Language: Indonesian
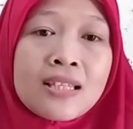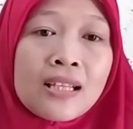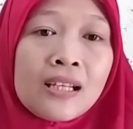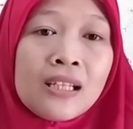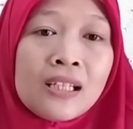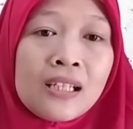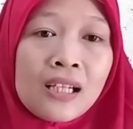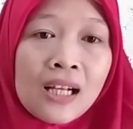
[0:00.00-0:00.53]

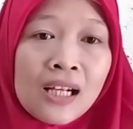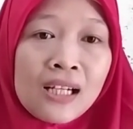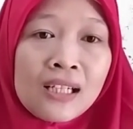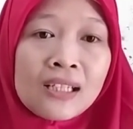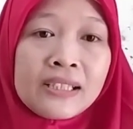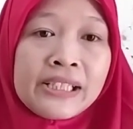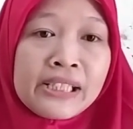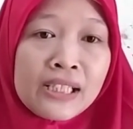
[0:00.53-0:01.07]

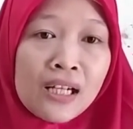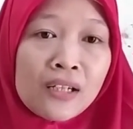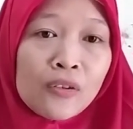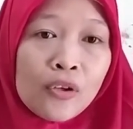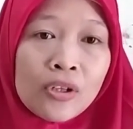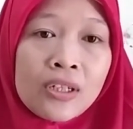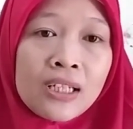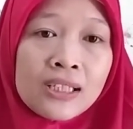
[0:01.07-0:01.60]
sehingga
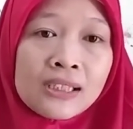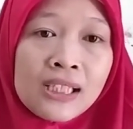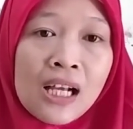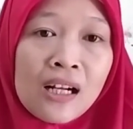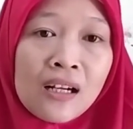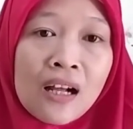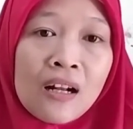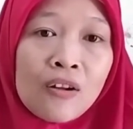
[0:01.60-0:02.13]
dengan
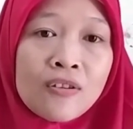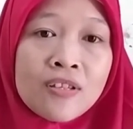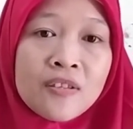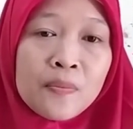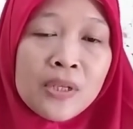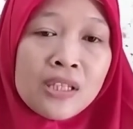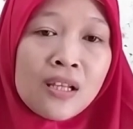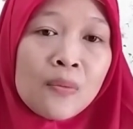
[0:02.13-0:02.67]
kondisi
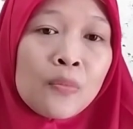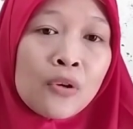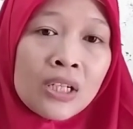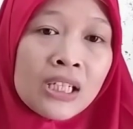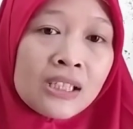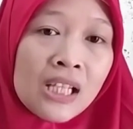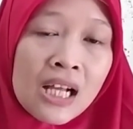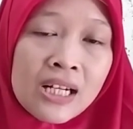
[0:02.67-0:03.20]
alkalosis
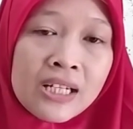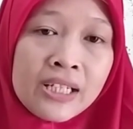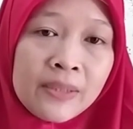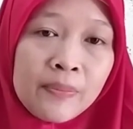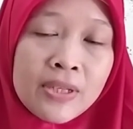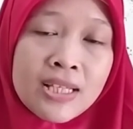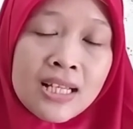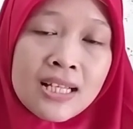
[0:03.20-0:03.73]
metabolik
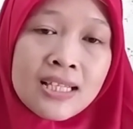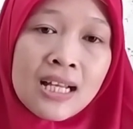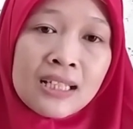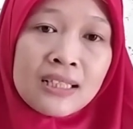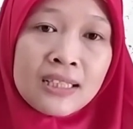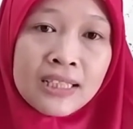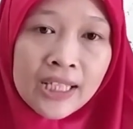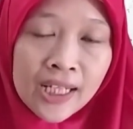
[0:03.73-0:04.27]
tadi bisa
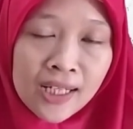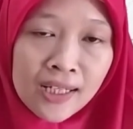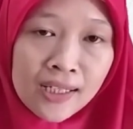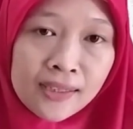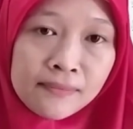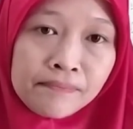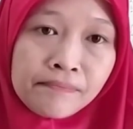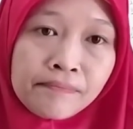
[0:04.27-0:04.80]

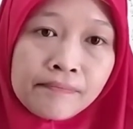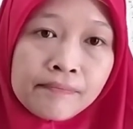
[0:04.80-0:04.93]
saja